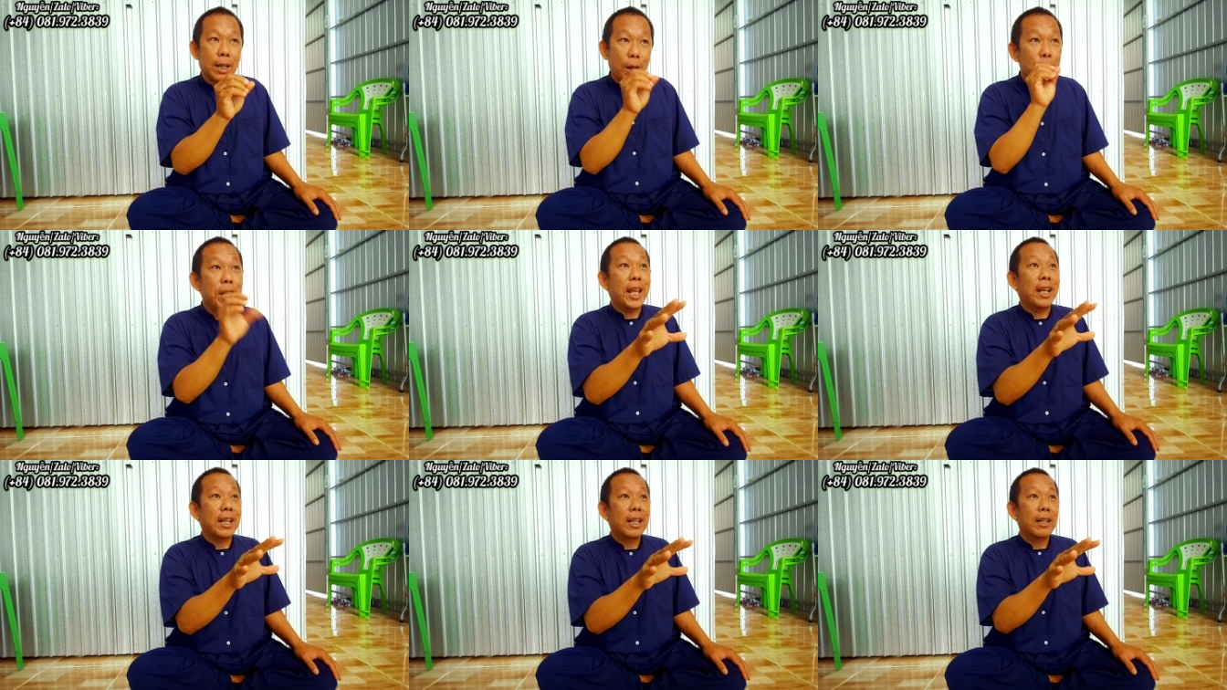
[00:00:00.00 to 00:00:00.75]
đối
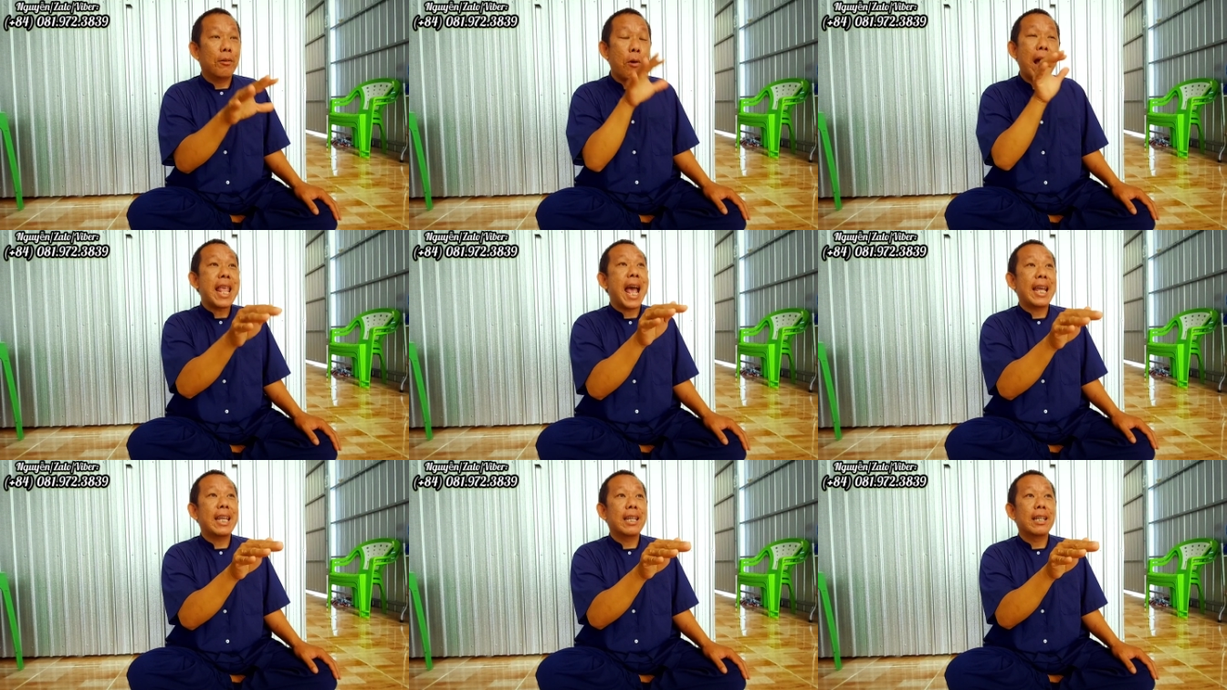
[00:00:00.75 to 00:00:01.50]
diện quá
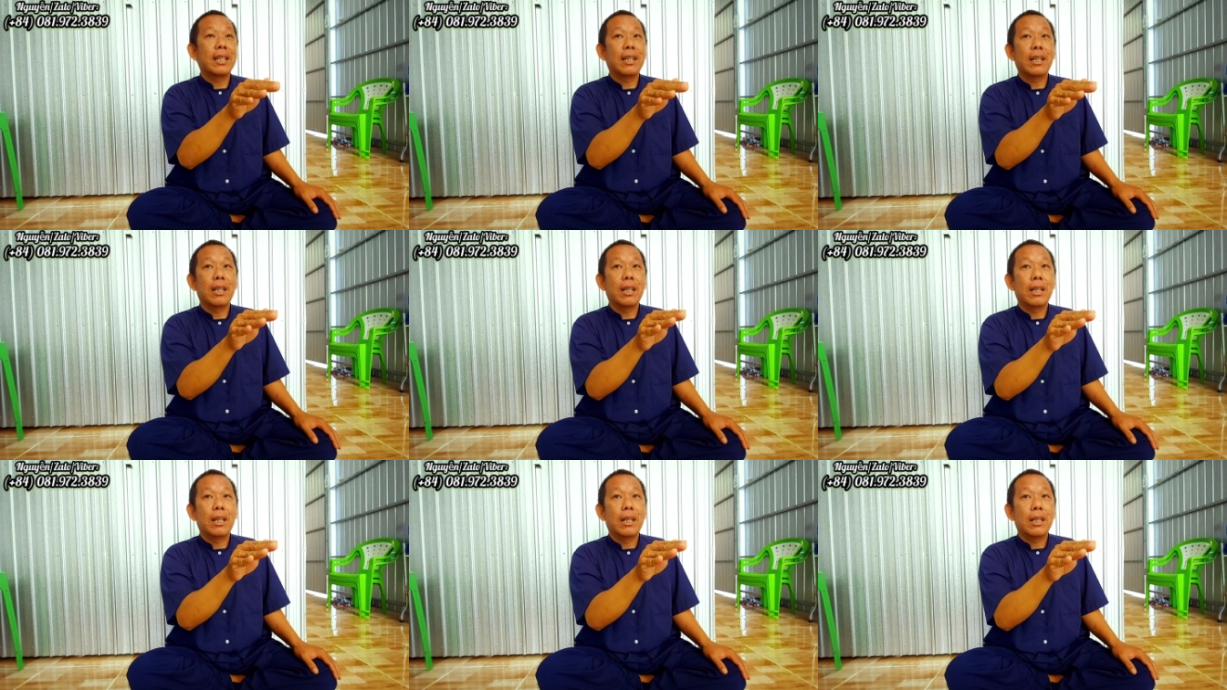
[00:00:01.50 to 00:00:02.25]
dài
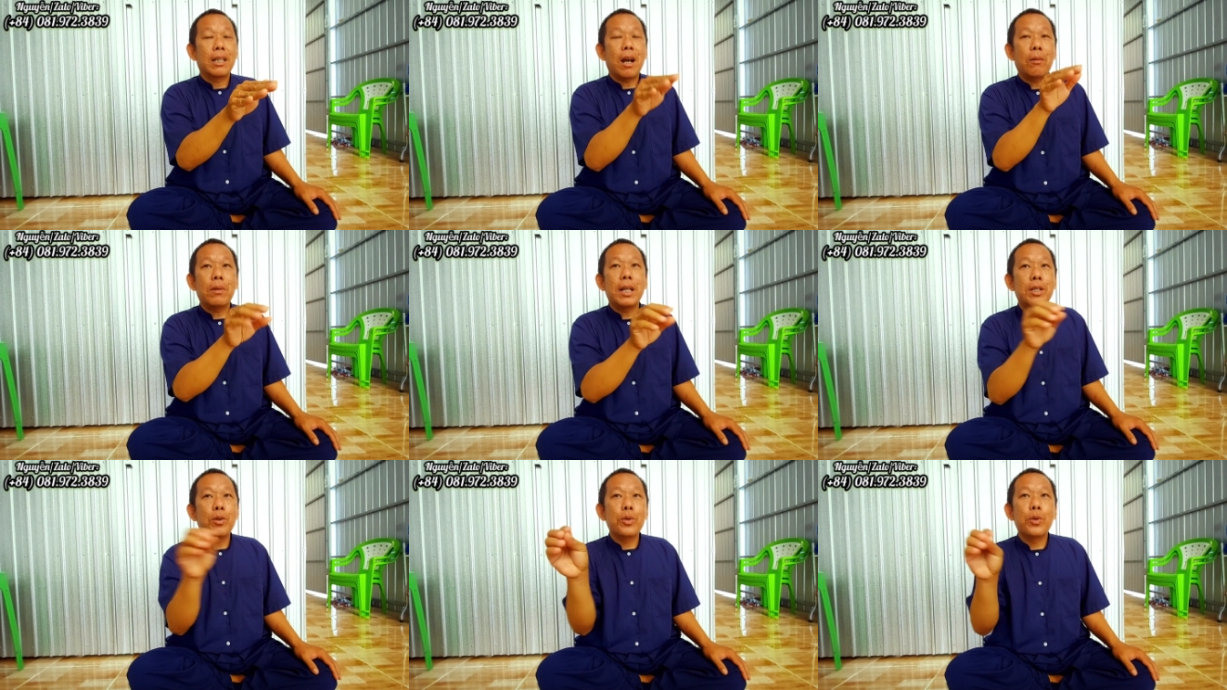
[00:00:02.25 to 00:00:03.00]
chứ không có
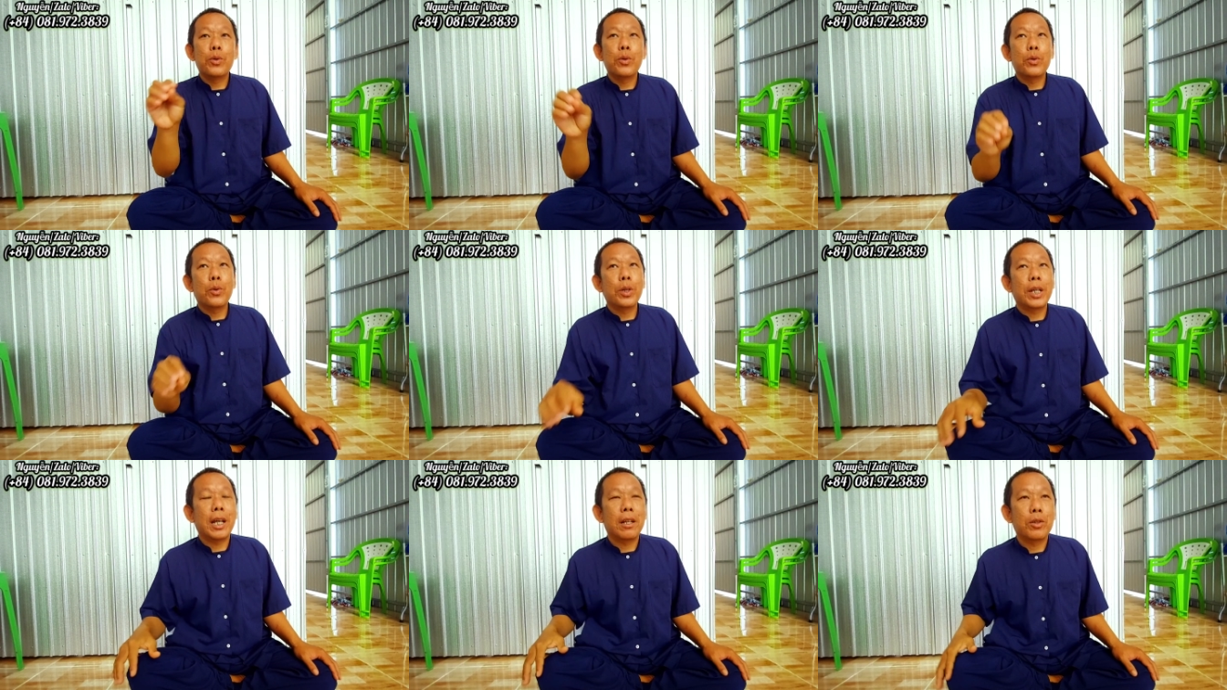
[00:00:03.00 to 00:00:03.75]
đi xui xui xui xui
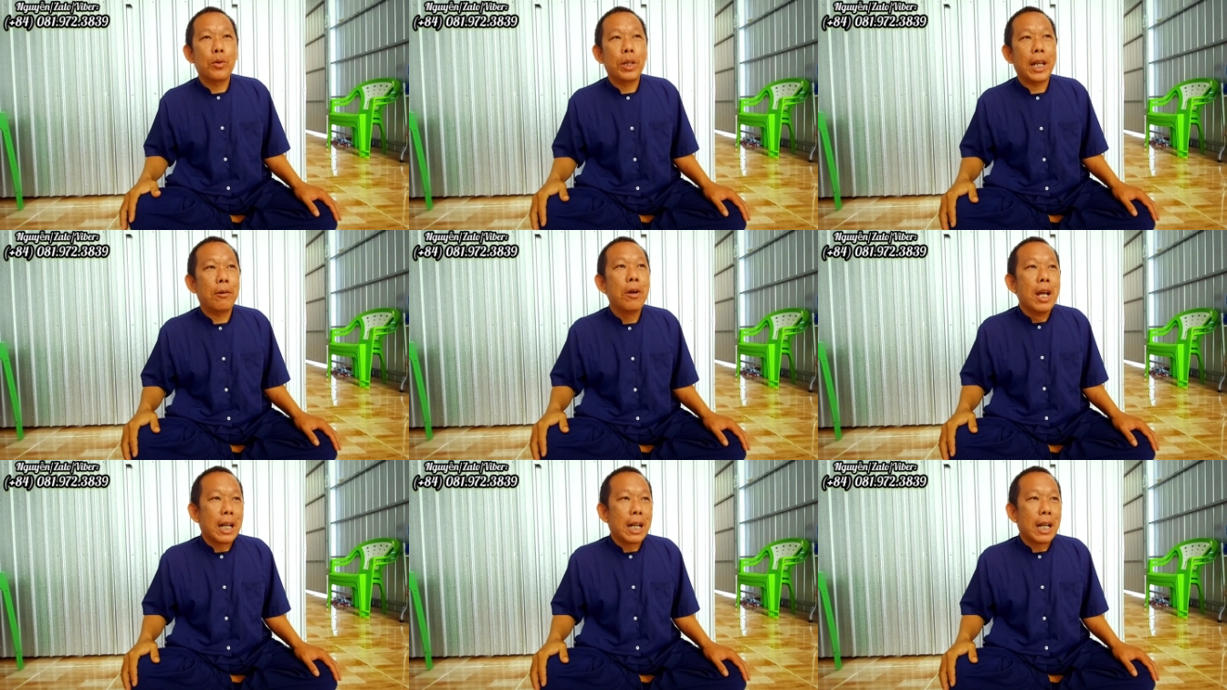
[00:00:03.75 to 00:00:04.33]
xe xui theo